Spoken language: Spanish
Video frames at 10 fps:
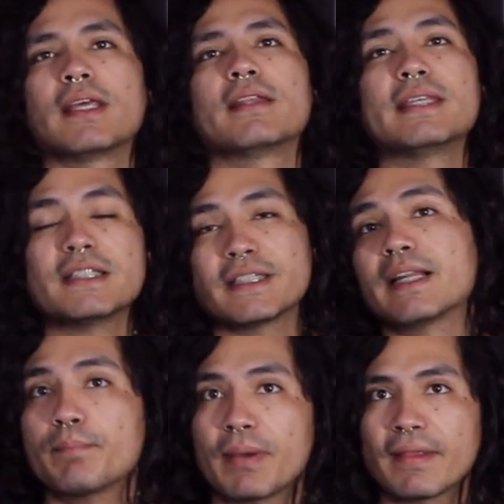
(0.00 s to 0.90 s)
de Deals
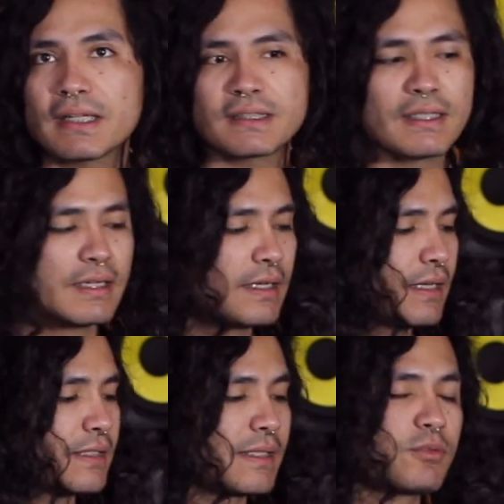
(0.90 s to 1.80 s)
Gear and Pedals.
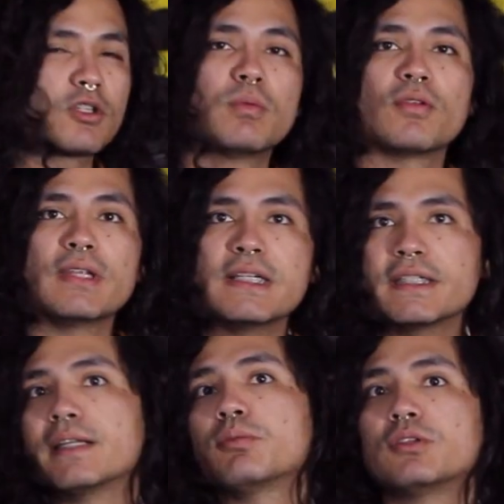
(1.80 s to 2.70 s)
Estamos como
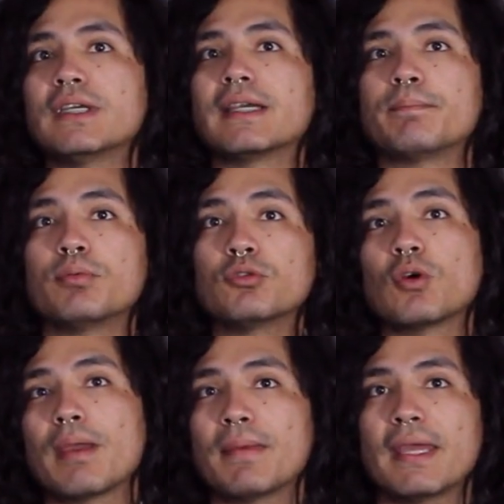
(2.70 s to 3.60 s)

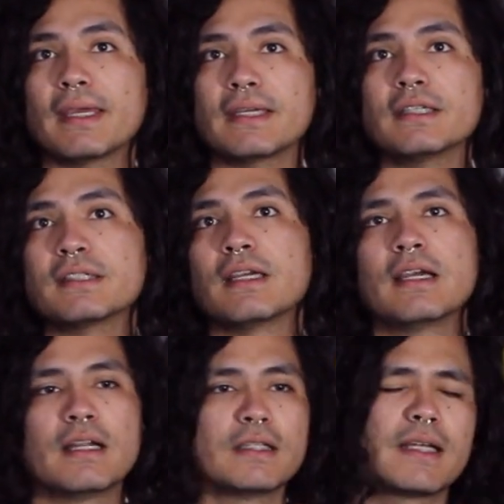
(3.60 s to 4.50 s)
dealsgearboutique.mx.
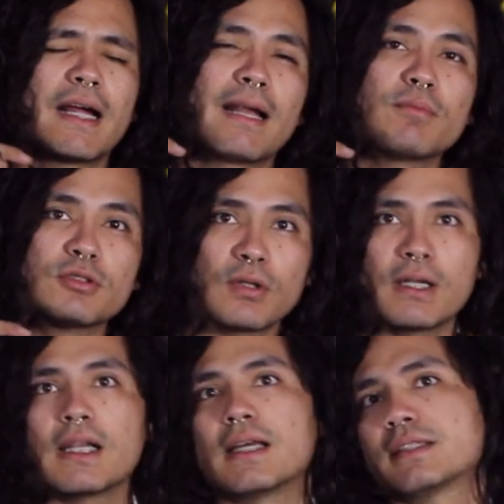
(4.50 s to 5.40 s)
Les dejaremos
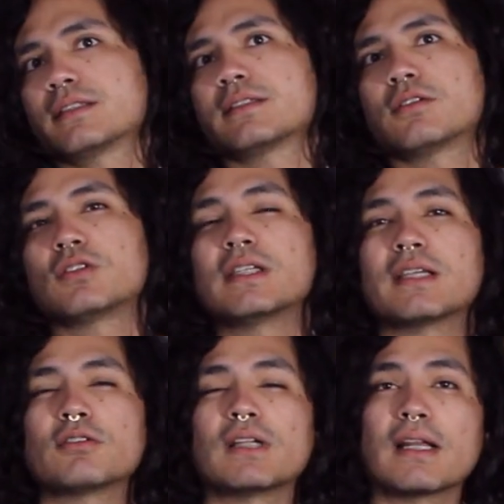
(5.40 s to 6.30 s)
todos los links
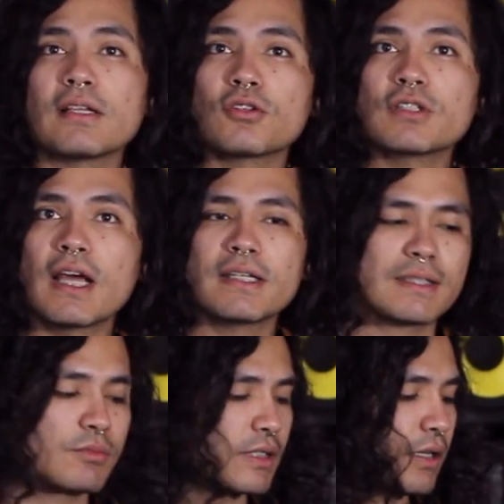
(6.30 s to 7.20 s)
a nuestras redes sociales.
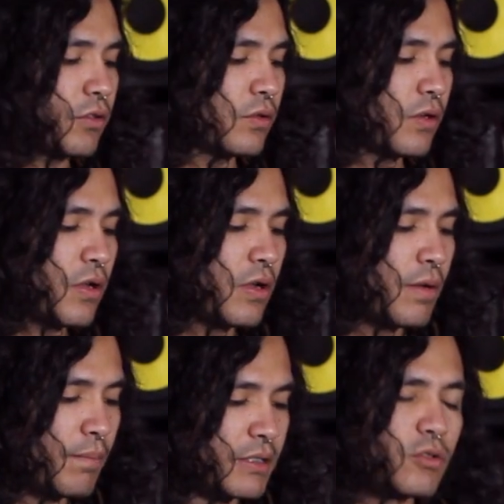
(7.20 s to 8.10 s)
Estamos sacando
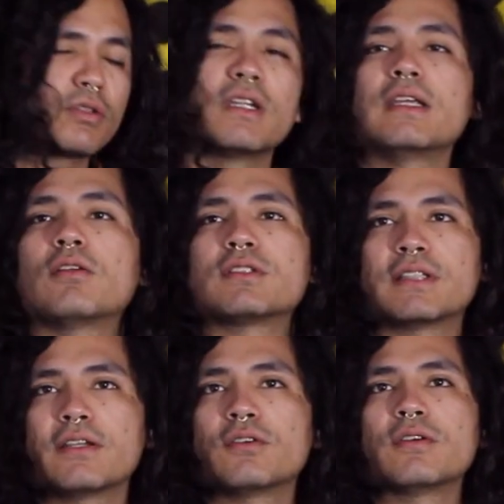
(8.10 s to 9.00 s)
más contenido este
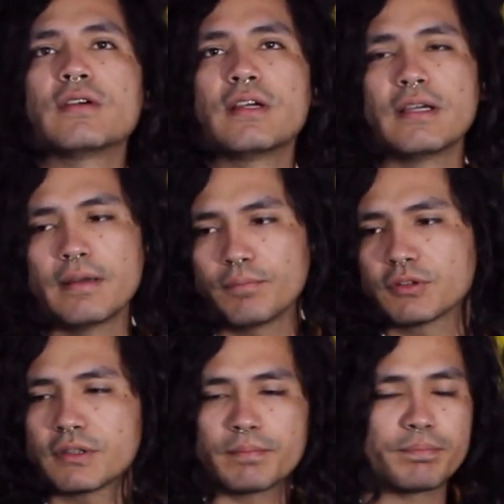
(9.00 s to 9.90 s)
año.
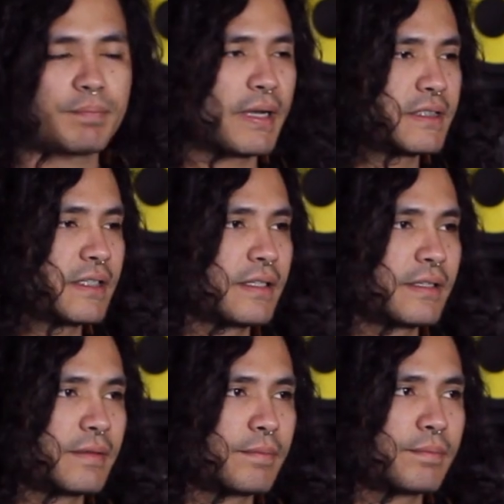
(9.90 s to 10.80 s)
Pues, parece